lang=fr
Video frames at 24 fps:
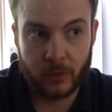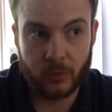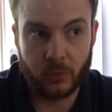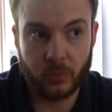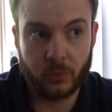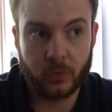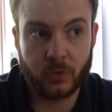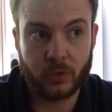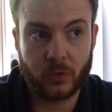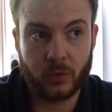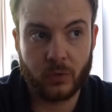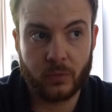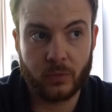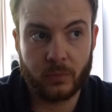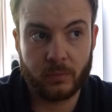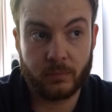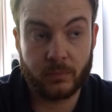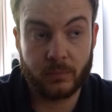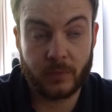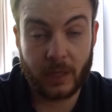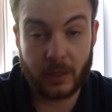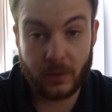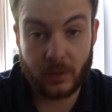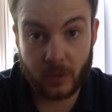Donc
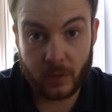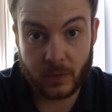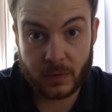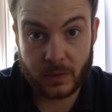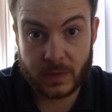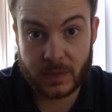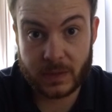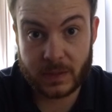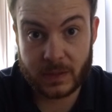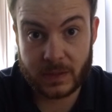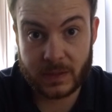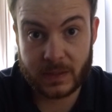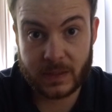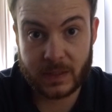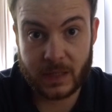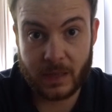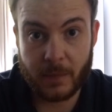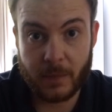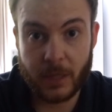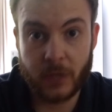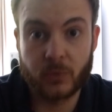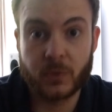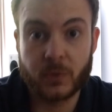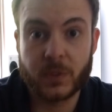D'ailleurs, ce qui
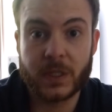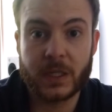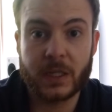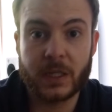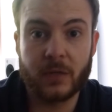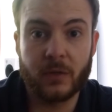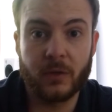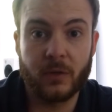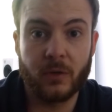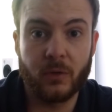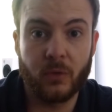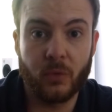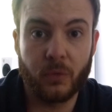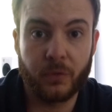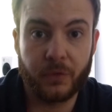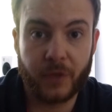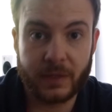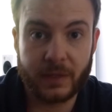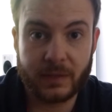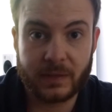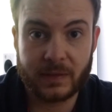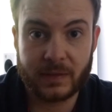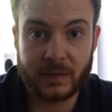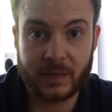amène aussi euh, au
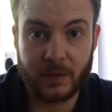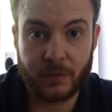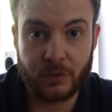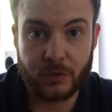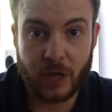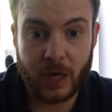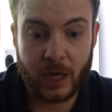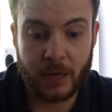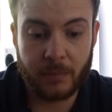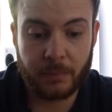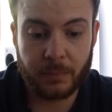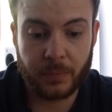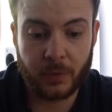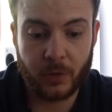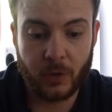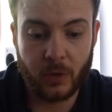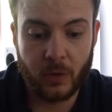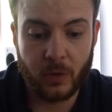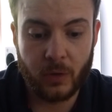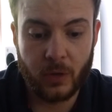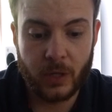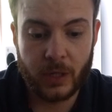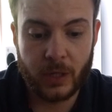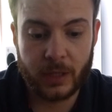fait d'avoir un
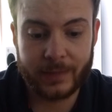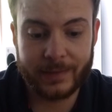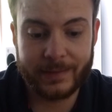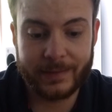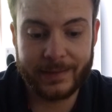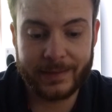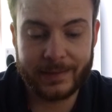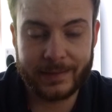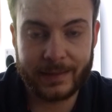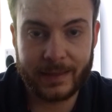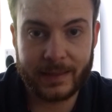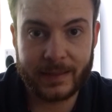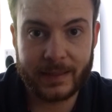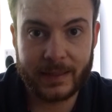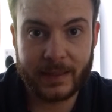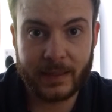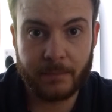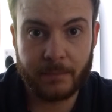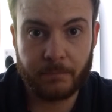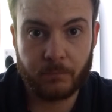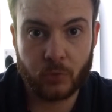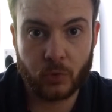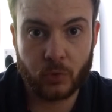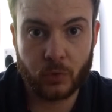plan
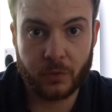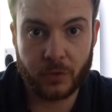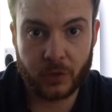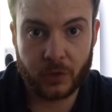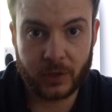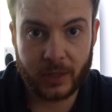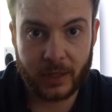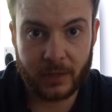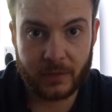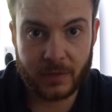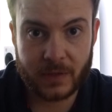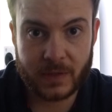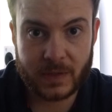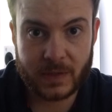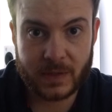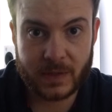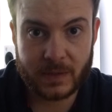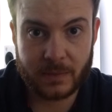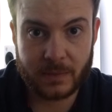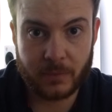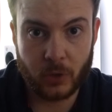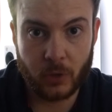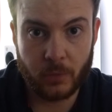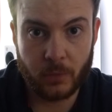détaillé de votre
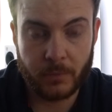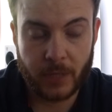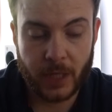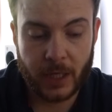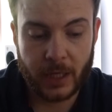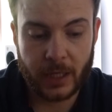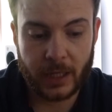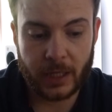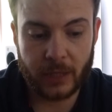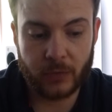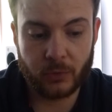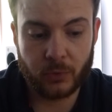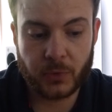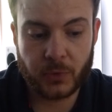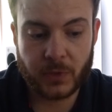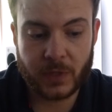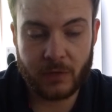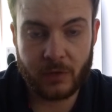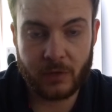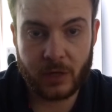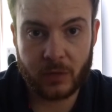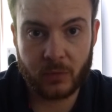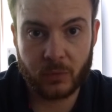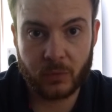investissement et de
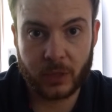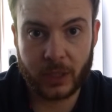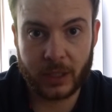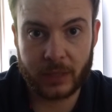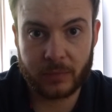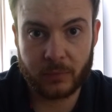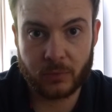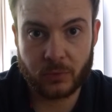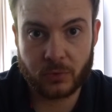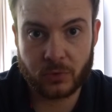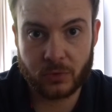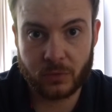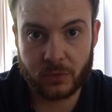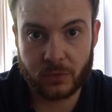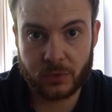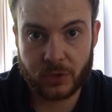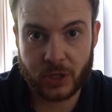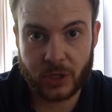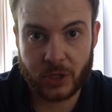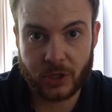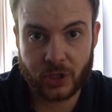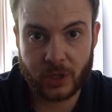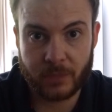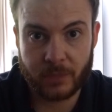savoir concrètement ce que vous
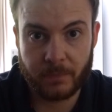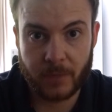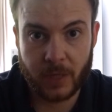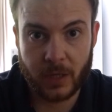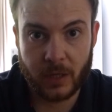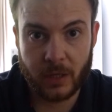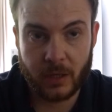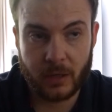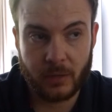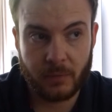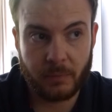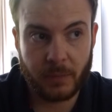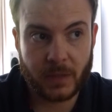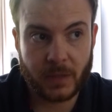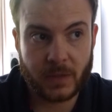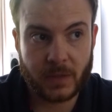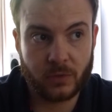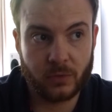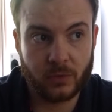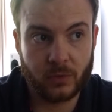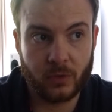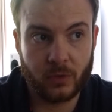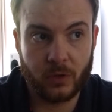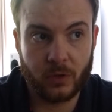recherchez.
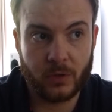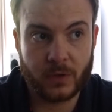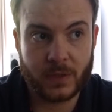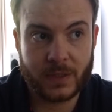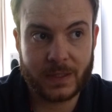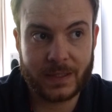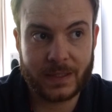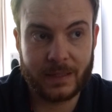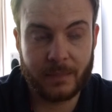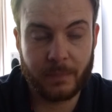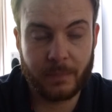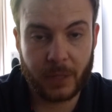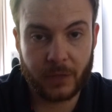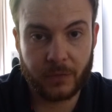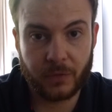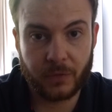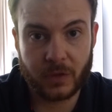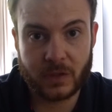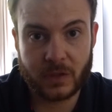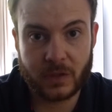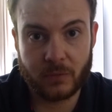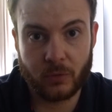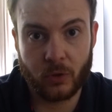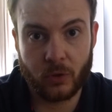Parce que euh, ce n'est pas
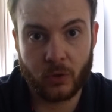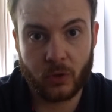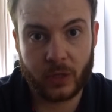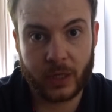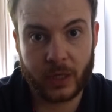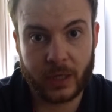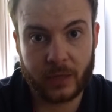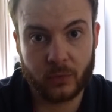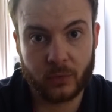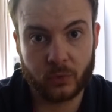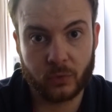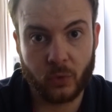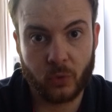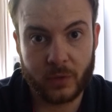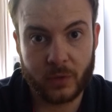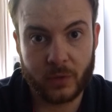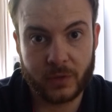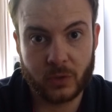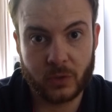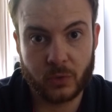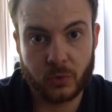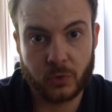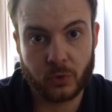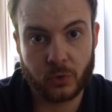effectivement en regardant trois
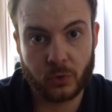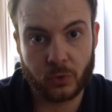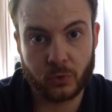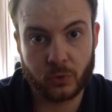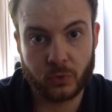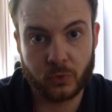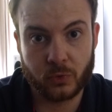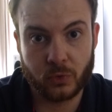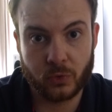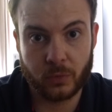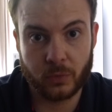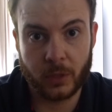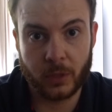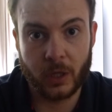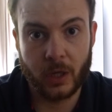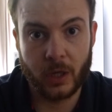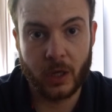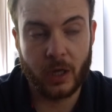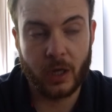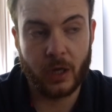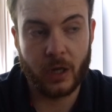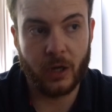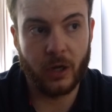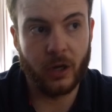vidéos sur YouTube
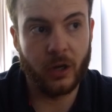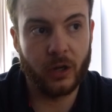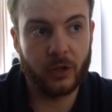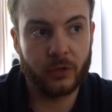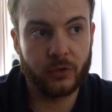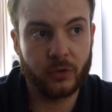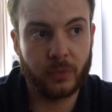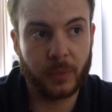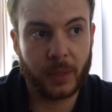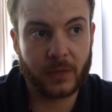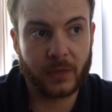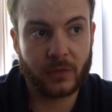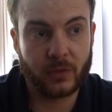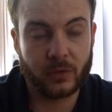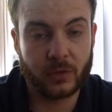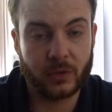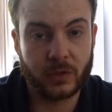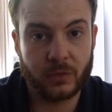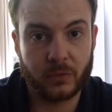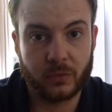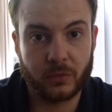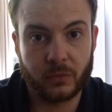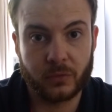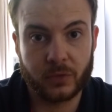euh, de personnes
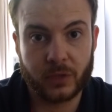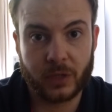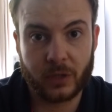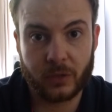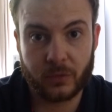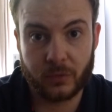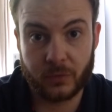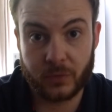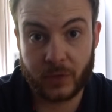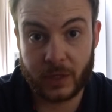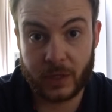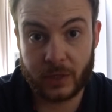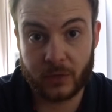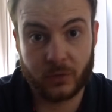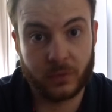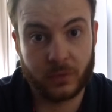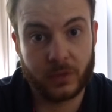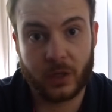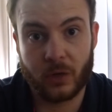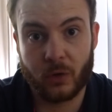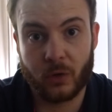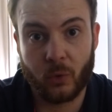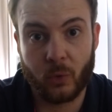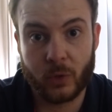qui vont vous dire que vous allez
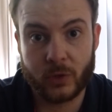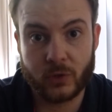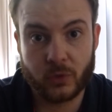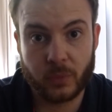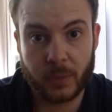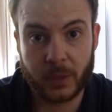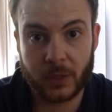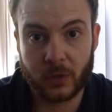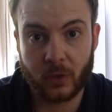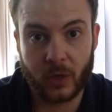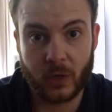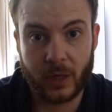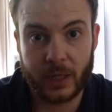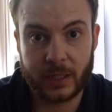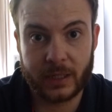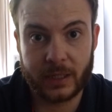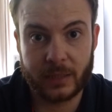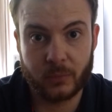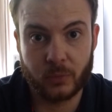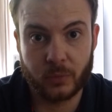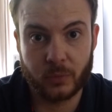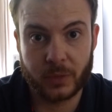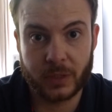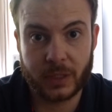devenir le roi du pétrole avec
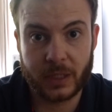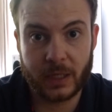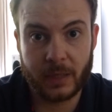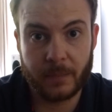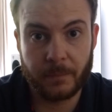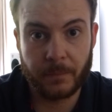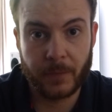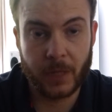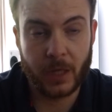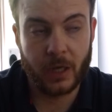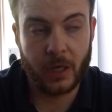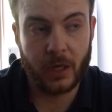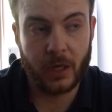l'immobilier